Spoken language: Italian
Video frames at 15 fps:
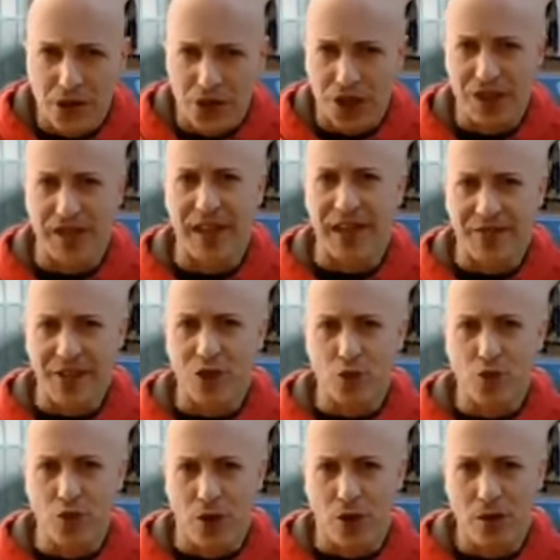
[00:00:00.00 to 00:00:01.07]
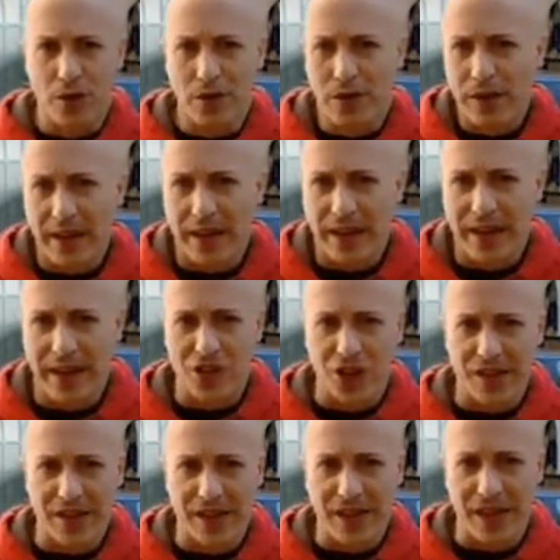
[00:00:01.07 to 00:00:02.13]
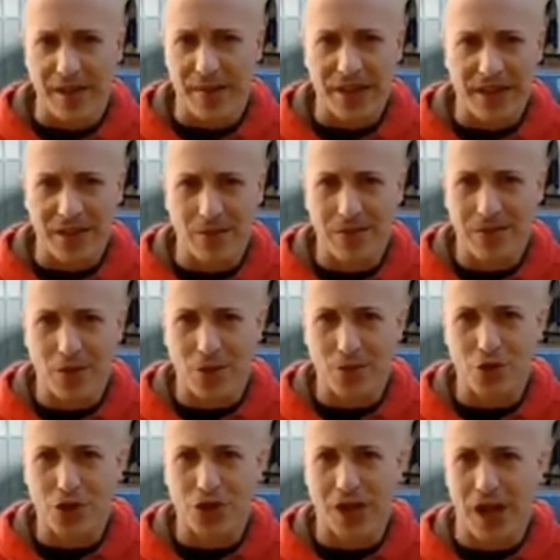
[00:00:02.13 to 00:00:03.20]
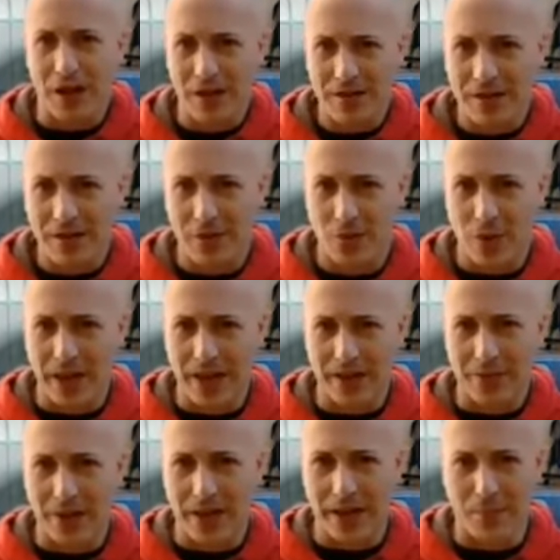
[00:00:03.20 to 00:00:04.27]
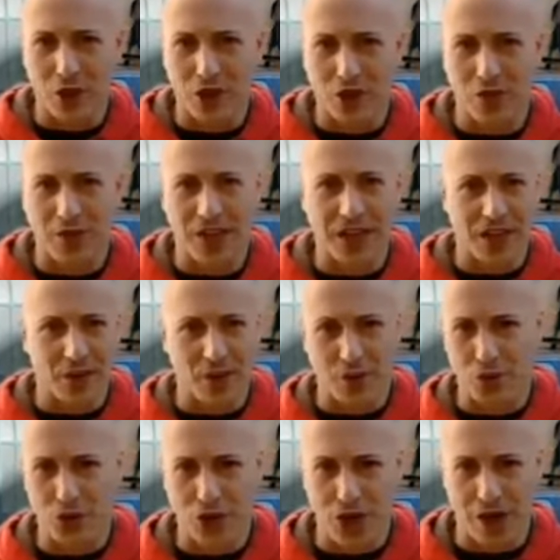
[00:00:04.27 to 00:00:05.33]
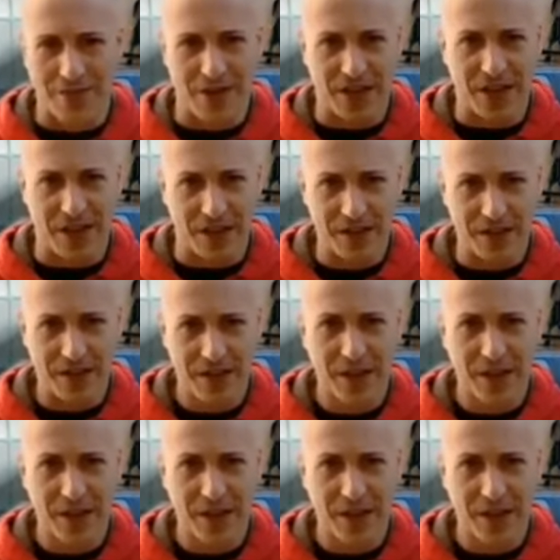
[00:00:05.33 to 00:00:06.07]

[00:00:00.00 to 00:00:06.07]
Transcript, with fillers: scende alle 21, eh, la gente chiaramente non, non riuscirà, quelli, quelli, che possono venire non riusciranno a venire,